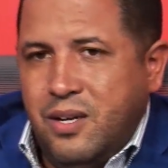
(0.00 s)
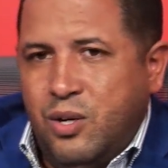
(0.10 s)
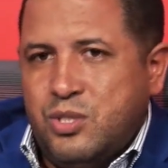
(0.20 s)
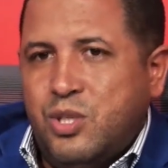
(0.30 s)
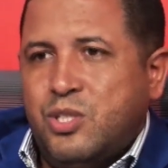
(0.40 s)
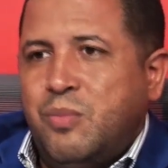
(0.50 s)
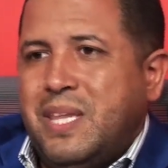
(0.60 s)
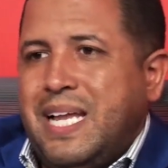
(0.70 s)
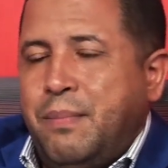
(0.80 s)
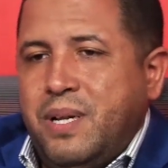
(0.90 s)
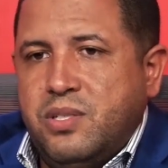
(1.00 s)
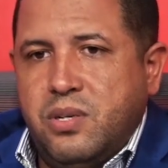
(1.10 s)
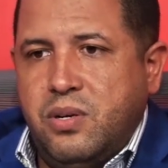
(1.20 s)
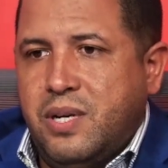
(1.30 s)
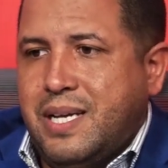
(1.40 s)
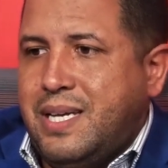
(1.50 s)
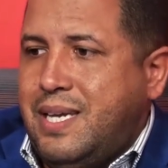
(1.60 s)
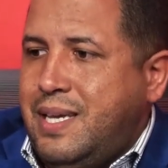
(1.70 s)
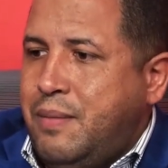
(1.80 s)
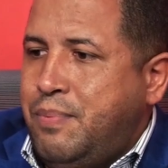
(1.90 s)
Nosotros somos de la persona
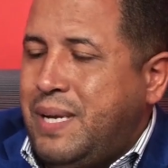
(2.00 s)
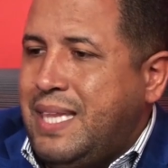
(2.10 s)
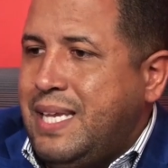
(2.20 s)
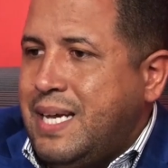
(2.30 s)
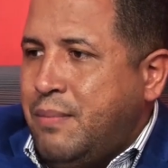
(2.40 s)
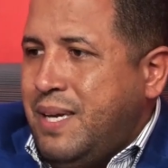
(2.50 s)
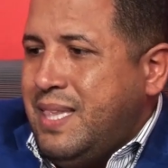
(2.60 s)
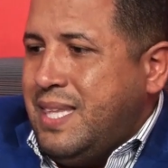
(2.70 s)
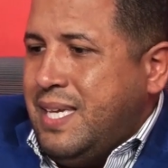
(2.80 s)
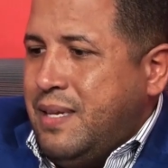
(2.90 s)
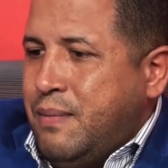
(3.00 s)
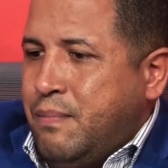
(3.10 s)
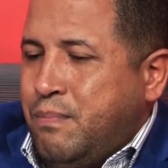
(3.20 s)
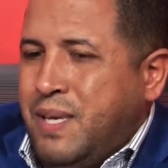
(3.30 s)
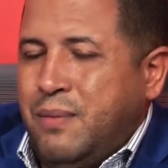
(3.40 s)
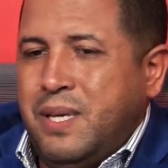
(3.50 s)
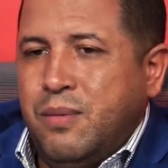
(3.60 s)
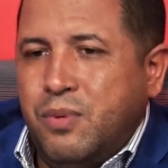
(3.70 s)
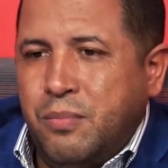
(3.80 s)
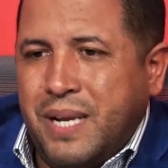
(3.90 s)
que prácticamente
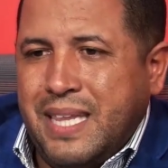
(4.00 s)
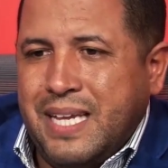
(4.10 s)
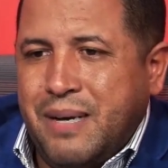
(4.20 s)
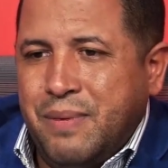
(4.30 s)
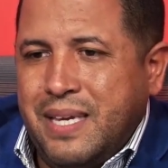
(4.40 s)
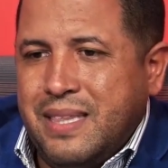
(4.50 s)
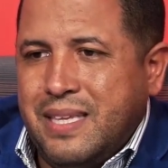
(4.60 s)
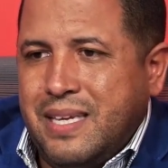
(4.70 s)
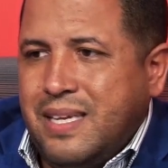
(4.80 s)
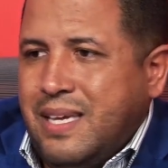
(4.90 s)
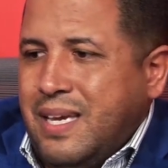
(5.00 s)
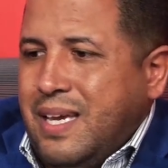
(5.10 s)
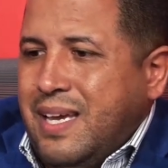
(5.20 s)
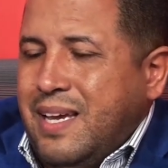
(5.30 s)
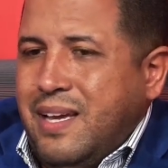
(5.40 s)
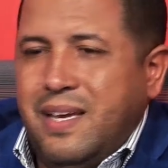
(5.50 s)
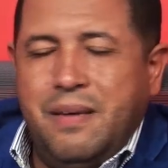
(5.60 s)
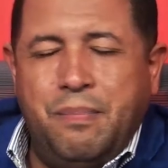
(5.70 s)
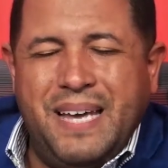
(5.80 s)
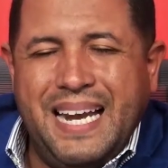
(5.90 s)
vivimos prácticamente para la
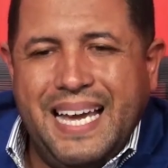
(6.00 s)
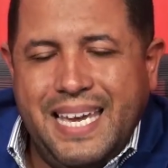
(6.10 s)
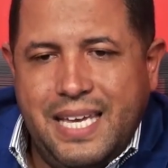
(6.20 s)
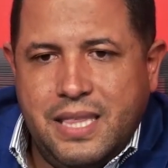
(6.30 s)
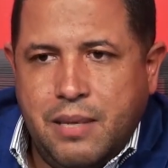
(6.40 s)
gente. Para la gente.